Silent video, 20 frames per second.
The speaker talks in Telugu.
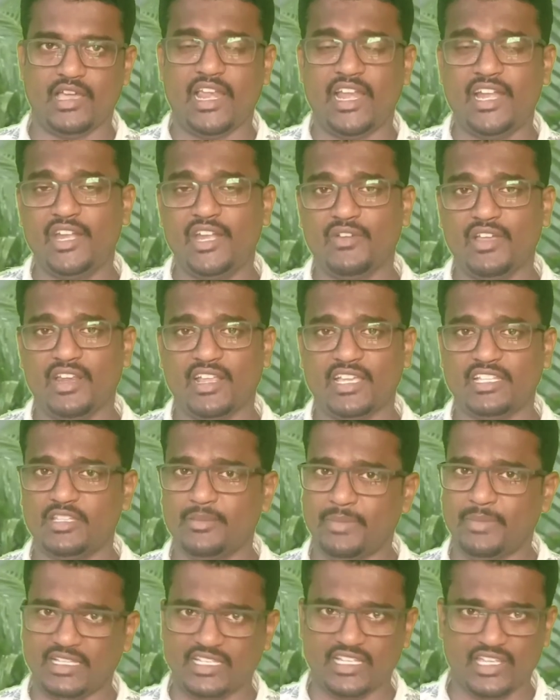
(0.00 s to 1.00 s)
అలాంటి
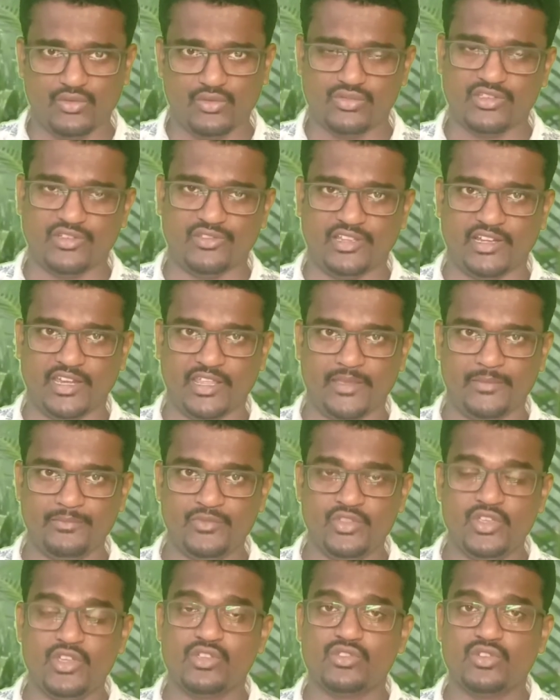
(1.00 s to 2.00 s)
వాళ్ళకైతే పెద్దగా యూస్ అవుతుంది
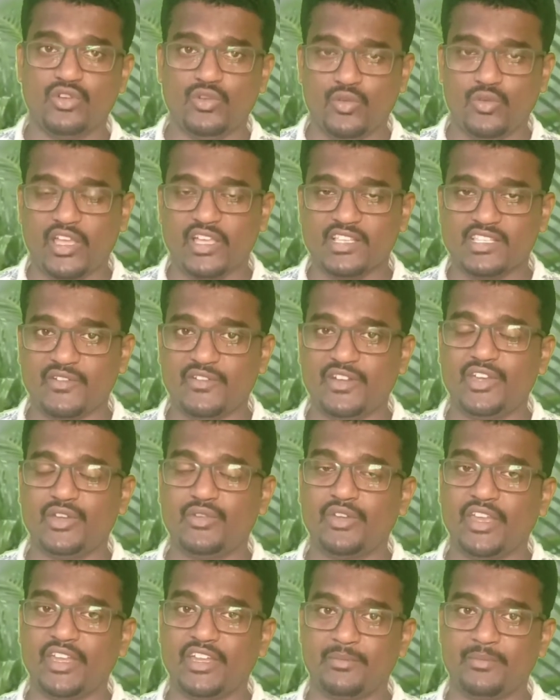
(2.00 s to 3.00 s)
సో ఒక సెవెంటీ
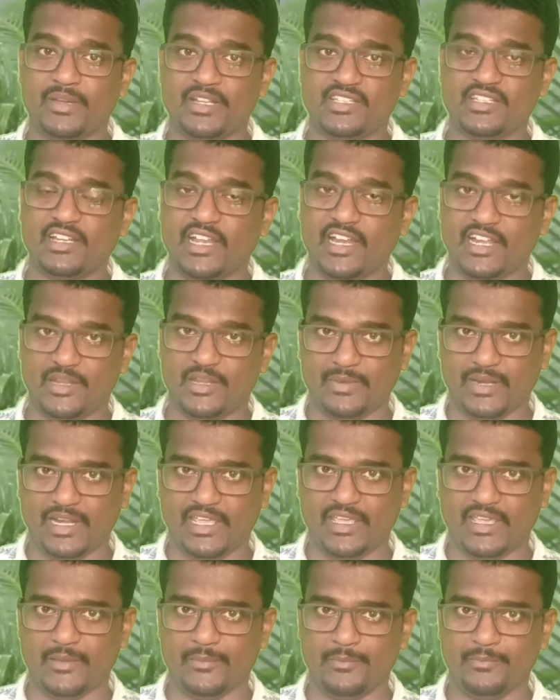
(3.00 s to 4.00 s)
టు ఎయిటీ పర్సెంట్
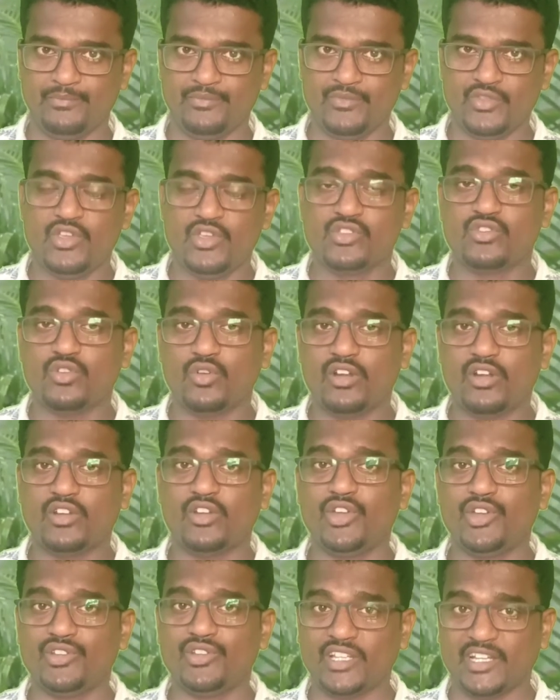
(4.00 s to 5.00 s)
గట్టిపడి సో ఒక
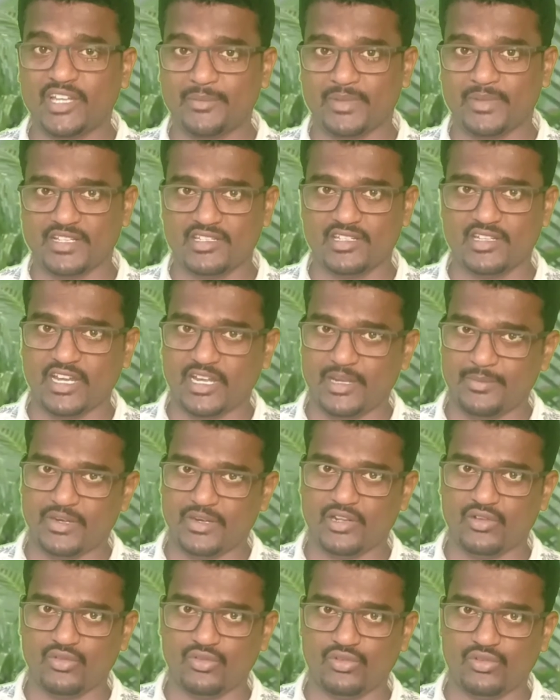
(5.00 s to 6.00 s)
ట్వంటీ టు థర్టీ పర్సెంట్
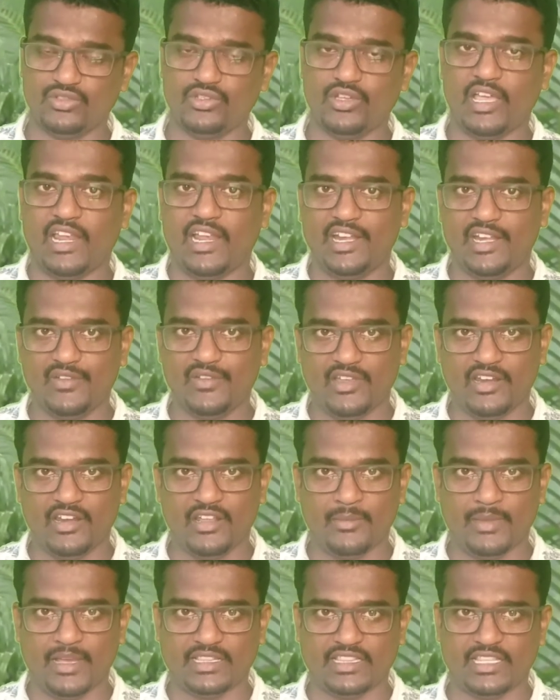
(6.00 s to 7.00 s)
గట్టిపడకుండా ఉంటుందో అలాంటి
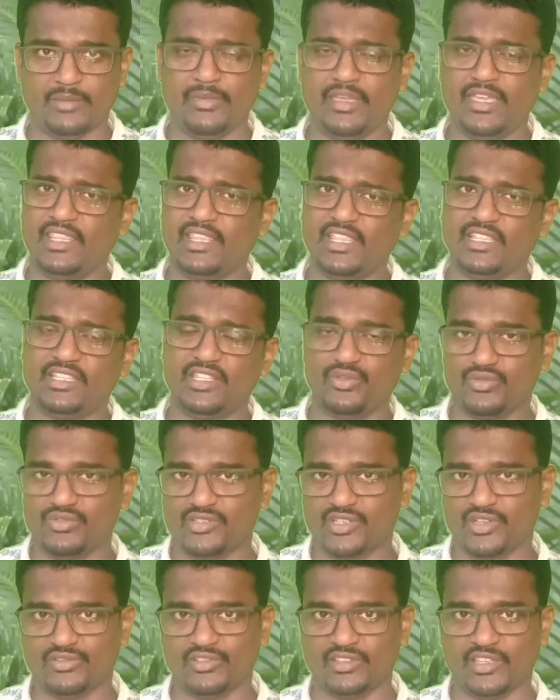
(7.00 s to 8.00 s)
వాళ్ళకి మాత్రమే ఇదైతే
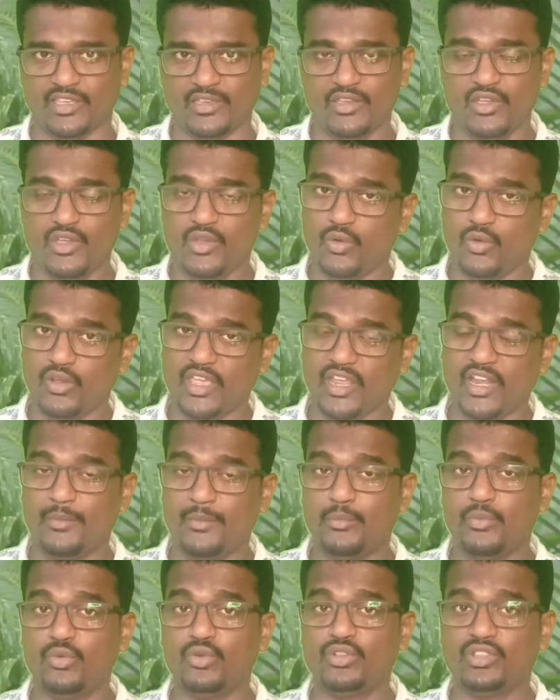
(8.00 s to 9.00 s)
యూస్ అవుతుంది ఓకే నా
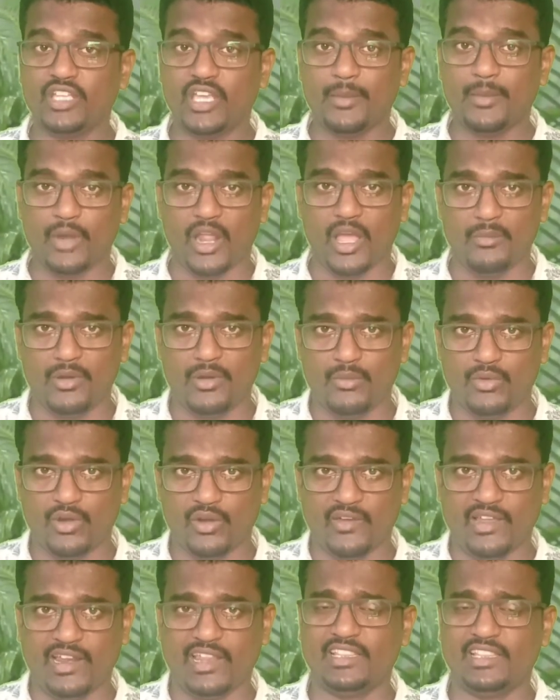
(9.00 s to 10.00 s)
పూర్తిగా ప్రాబ్లం
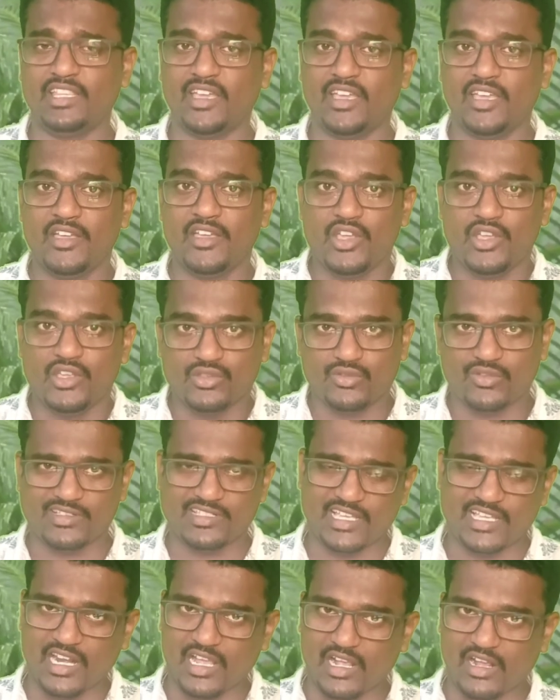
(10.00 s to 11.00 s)
ఉన్న వాళ్ళైతే సో
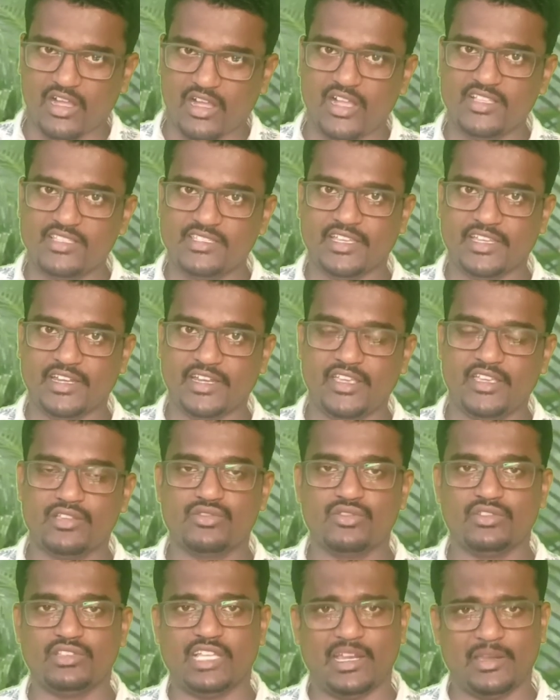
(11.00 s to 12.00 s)
ఒకసారి నాకు కాల్ చేయండి
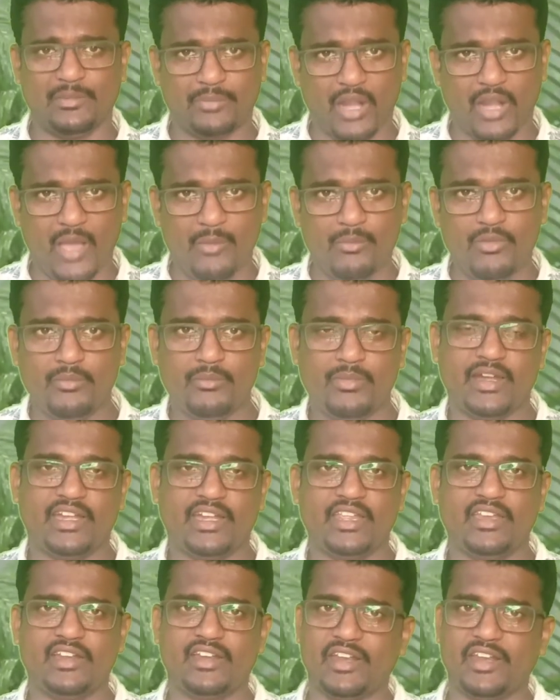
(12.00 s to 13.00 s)
సో దాని ప్రాబ్లం
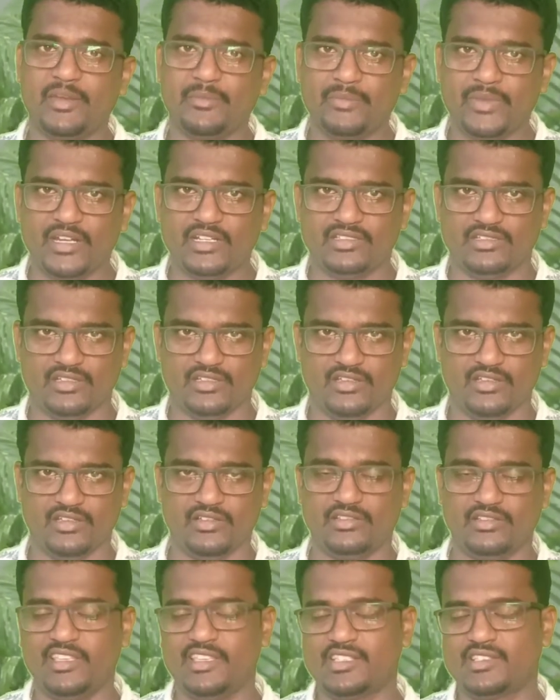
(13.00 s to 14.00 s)
బట్టి ట్రీట్మెంట్
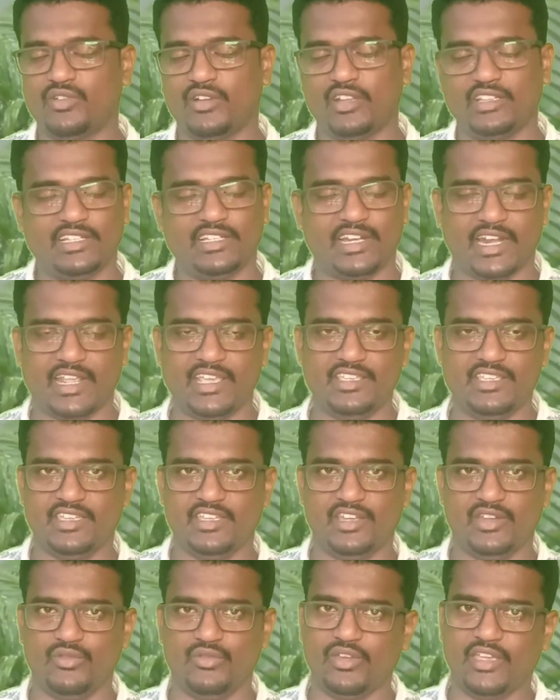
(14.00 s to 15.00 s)
తీసుకోవాలంటే ట్రై
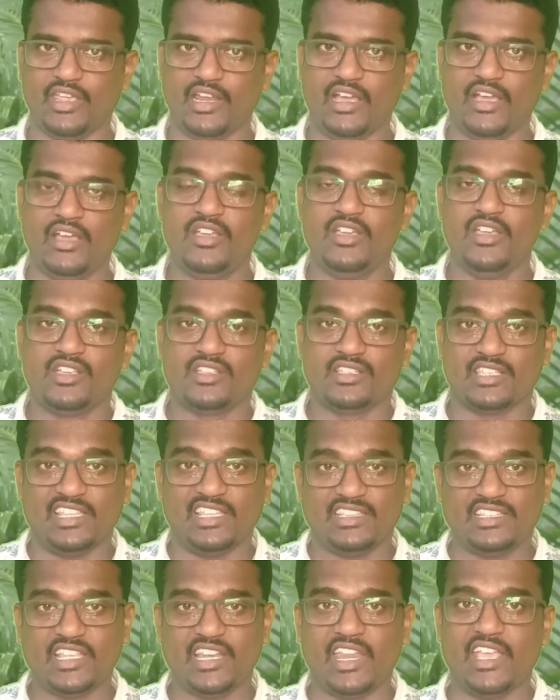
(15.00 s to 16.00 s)
చేయండి ఓకేనా సో
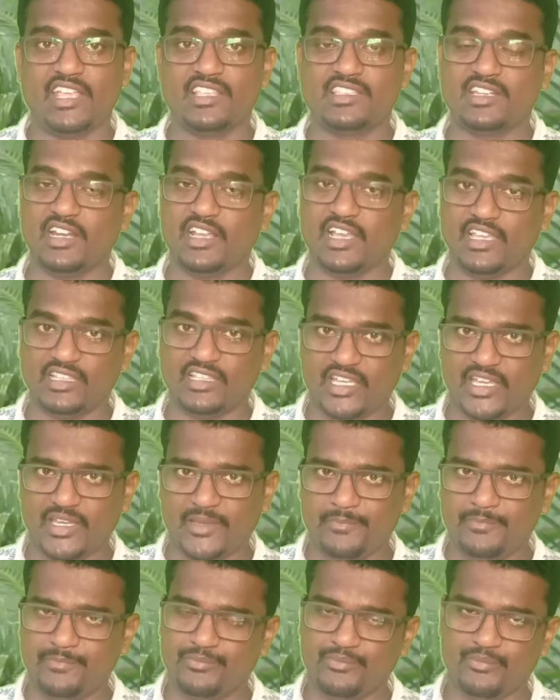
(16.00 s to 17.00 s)
ఇదైతే నేచురల్గా అయితే
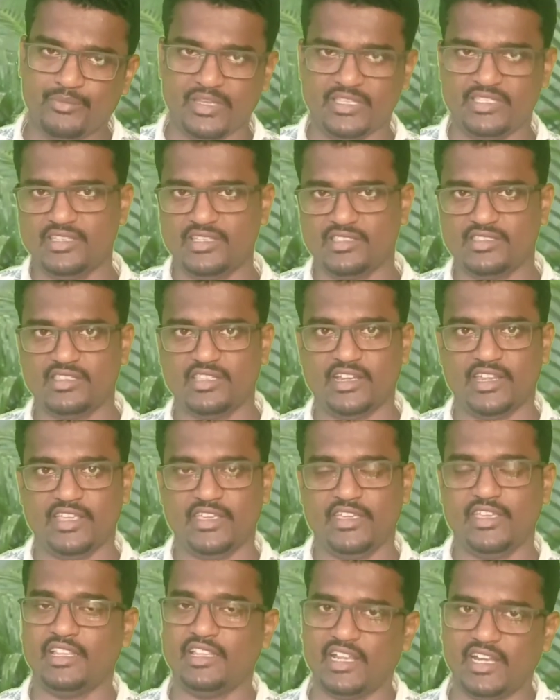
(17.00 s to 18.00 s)
పనిచేస్తుందండి
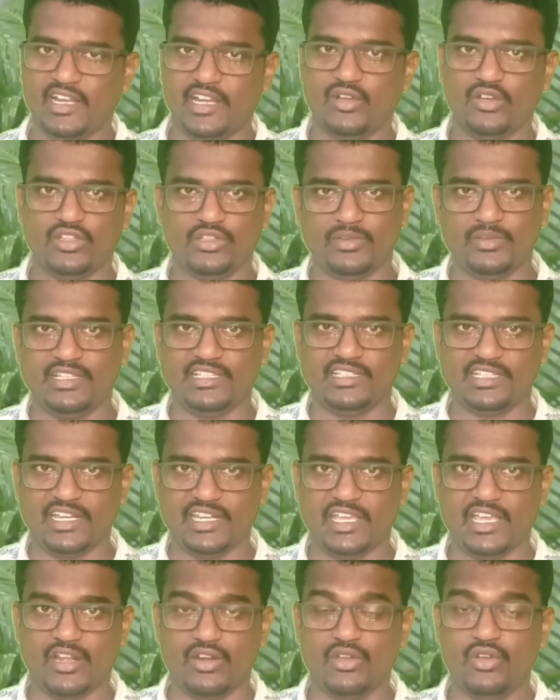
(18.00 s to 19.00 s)
ఎందుకంటే కొంతమంది అయితే
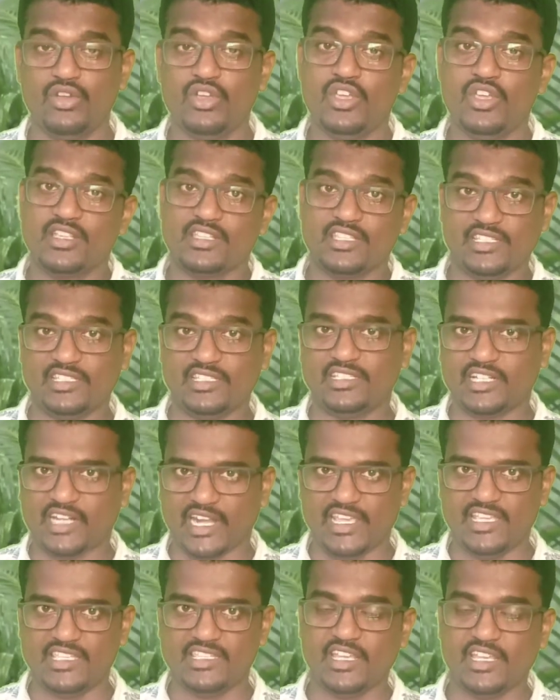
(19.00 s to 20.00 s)
అడిగారు సో ఇదైతే
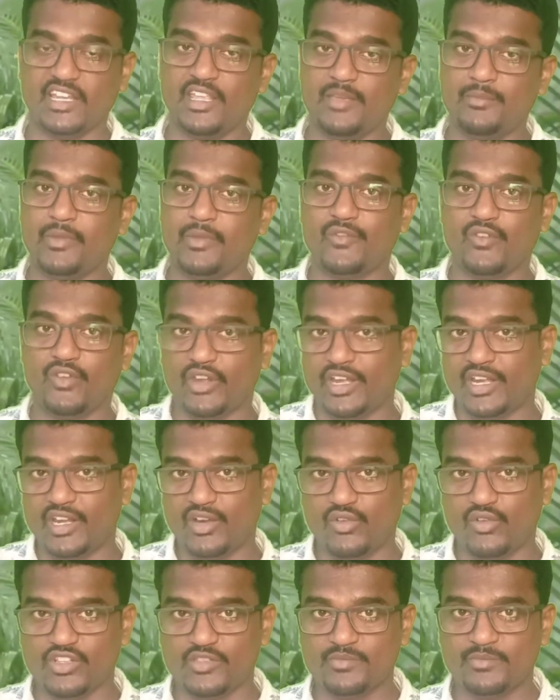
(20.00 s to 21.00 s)
ట్రై చేయండి బిఫోర్
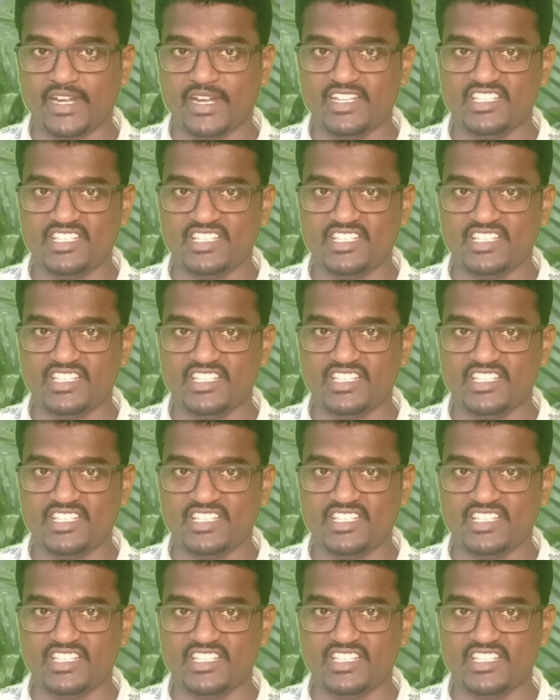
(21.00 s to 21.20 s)
ఇంటర్ కోర్స్